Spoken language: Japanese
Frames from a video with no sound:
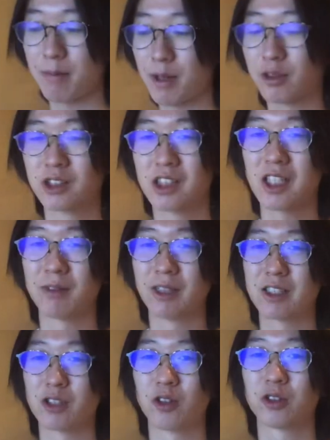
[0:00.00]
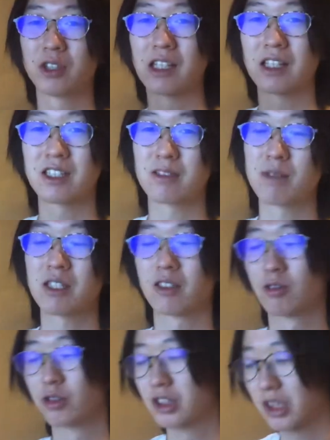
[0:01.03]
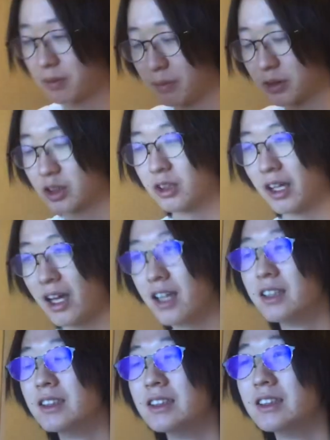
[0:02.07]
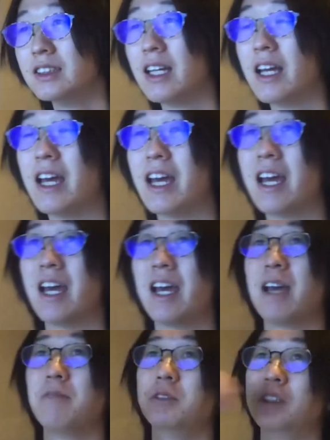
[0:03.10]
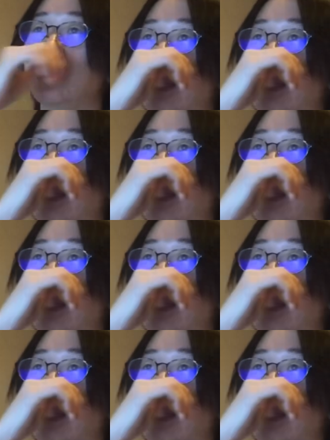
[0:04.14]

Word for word: まあ、こっちでもねちょろっとやったりしましたけどこっちでももちろんね、えー、無理